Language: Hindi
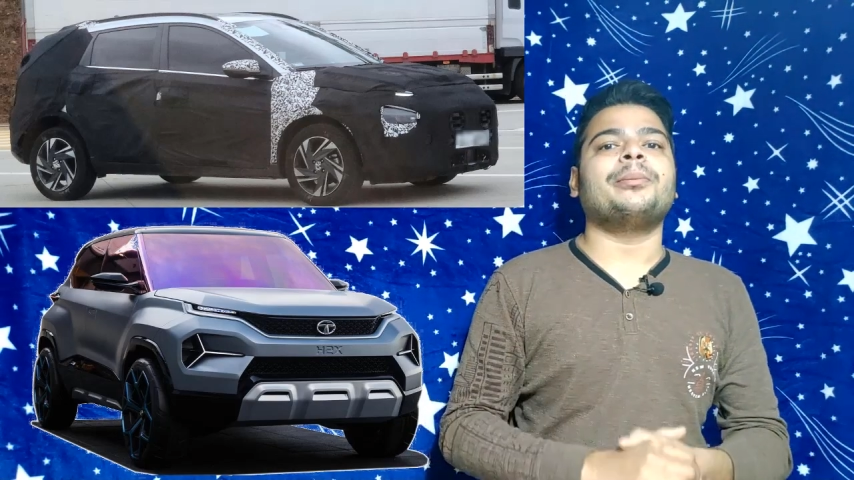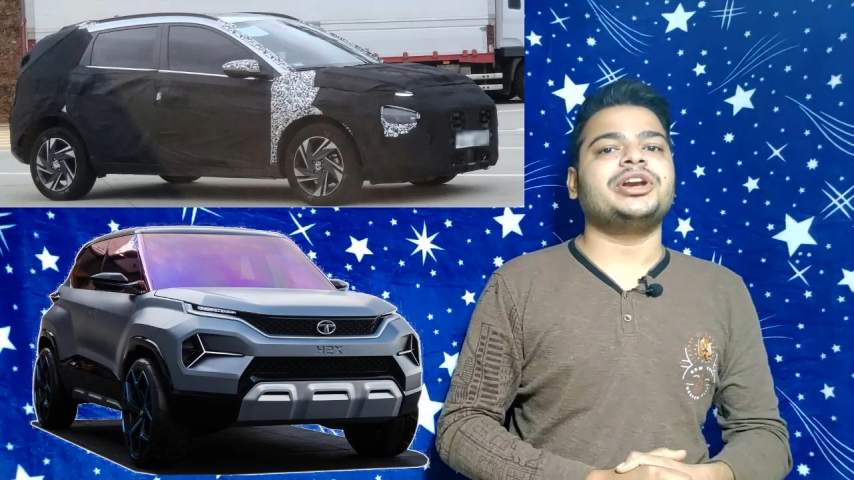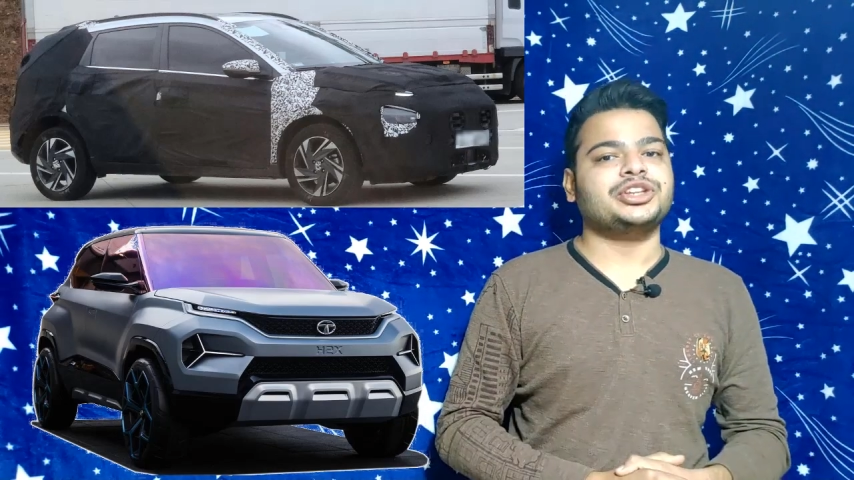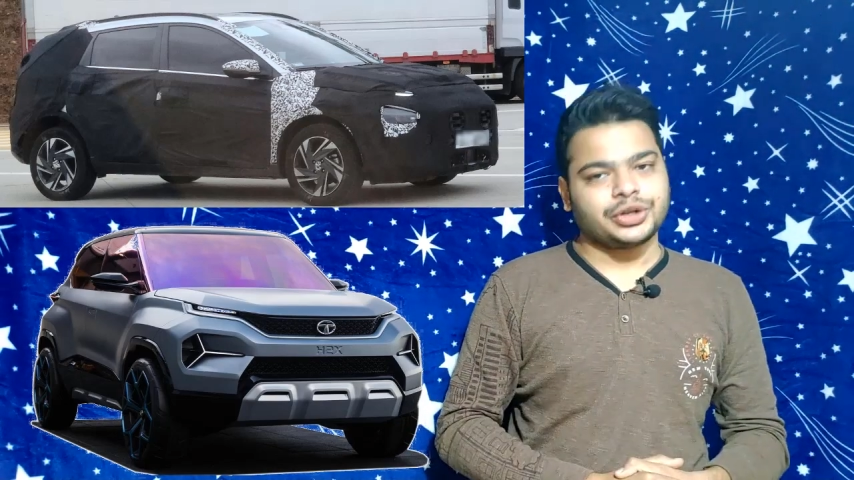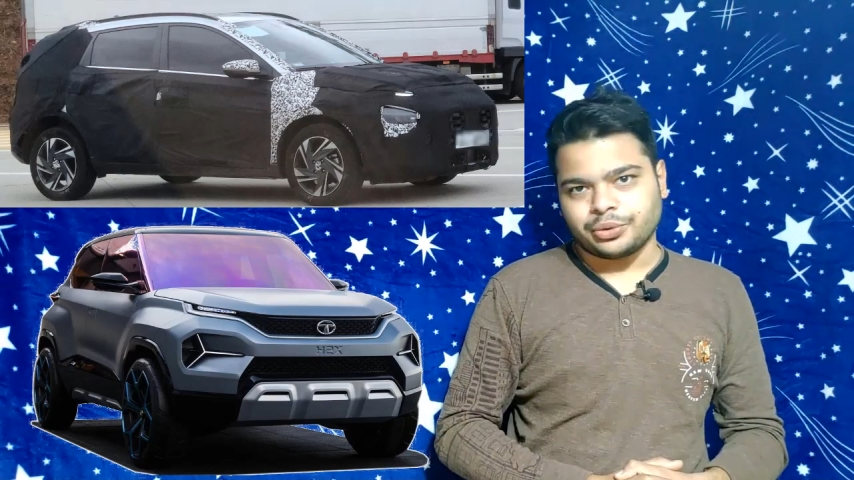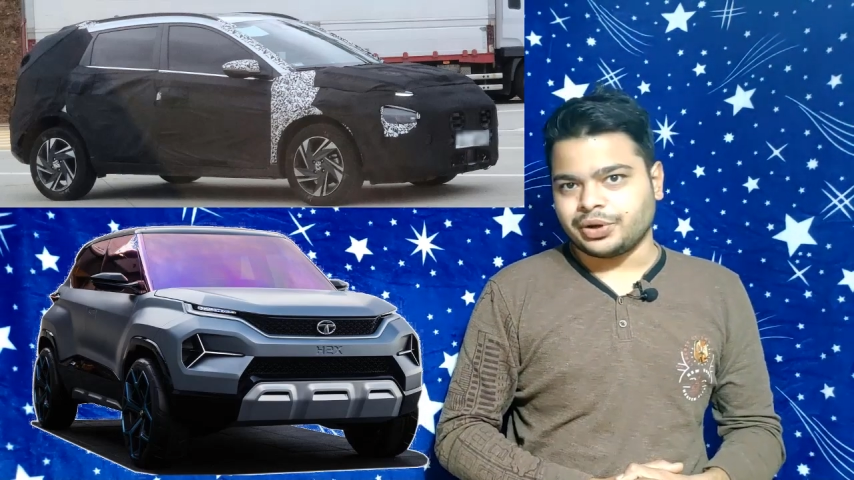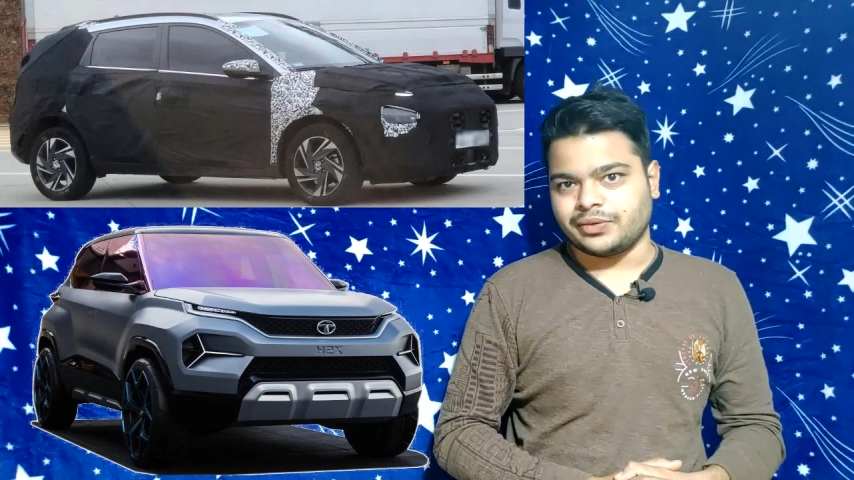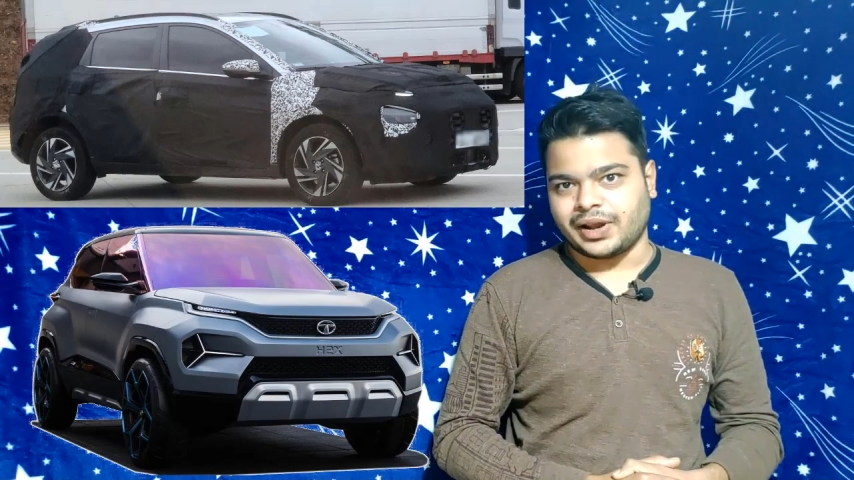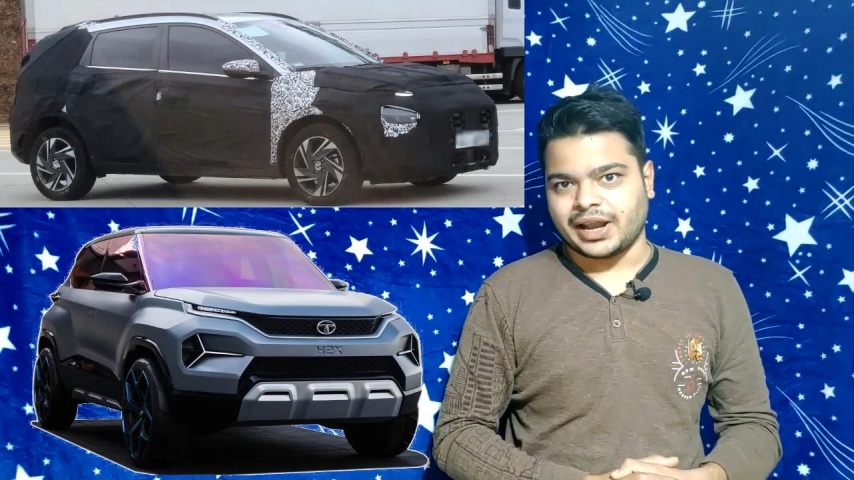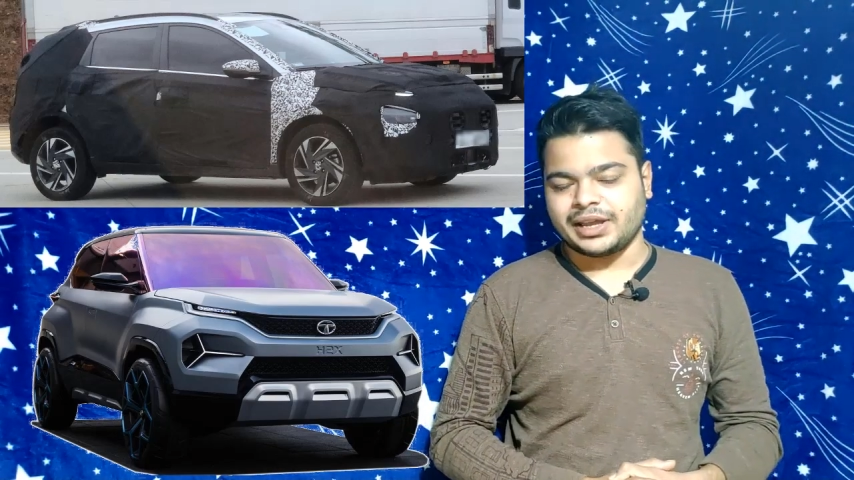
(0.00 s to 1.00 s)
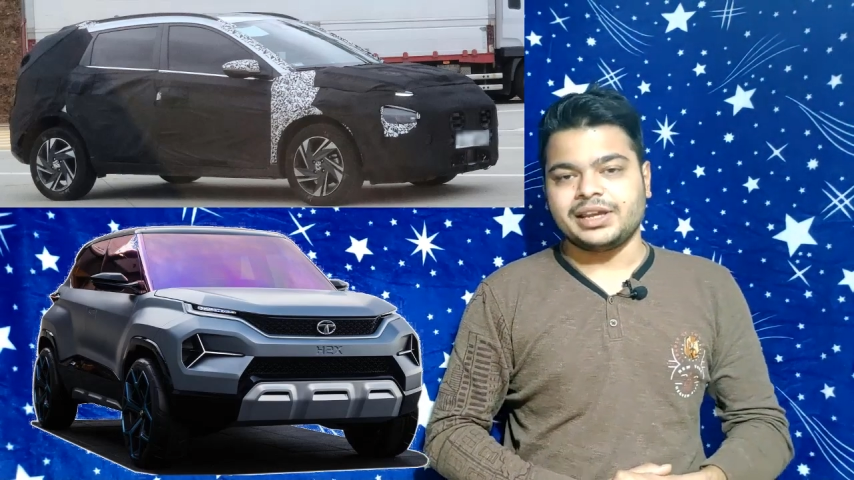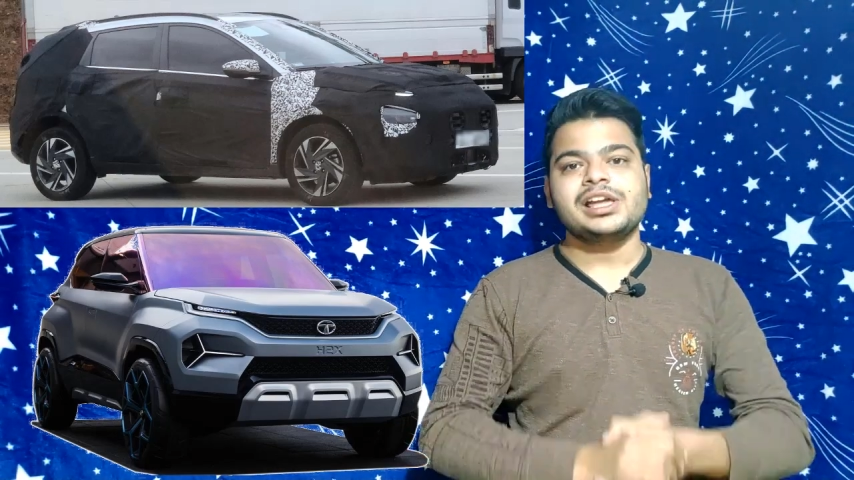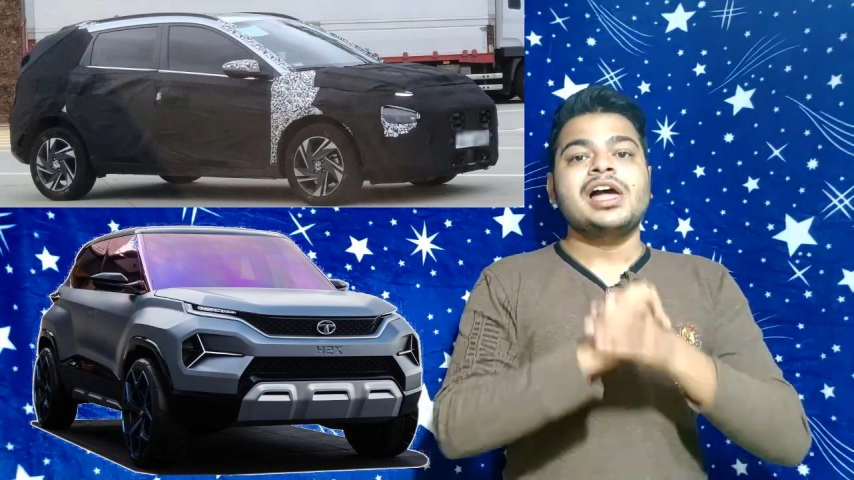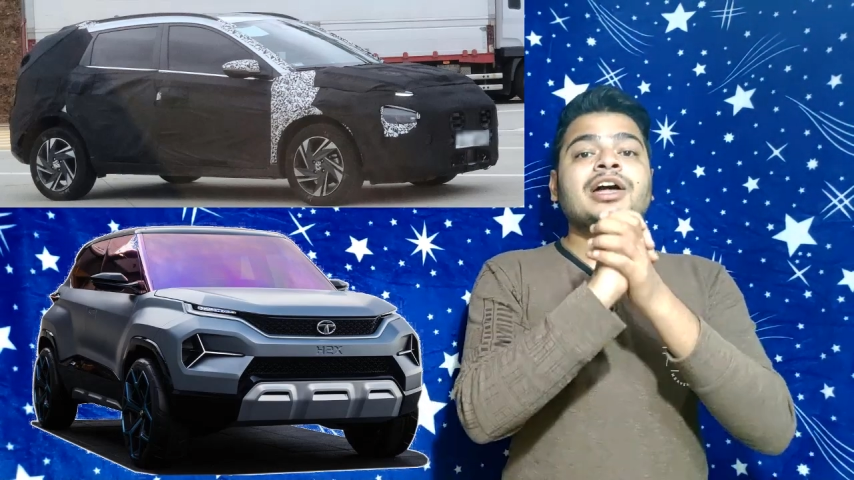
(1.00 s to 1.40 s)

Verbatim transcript: कंपटीशन होने वाला है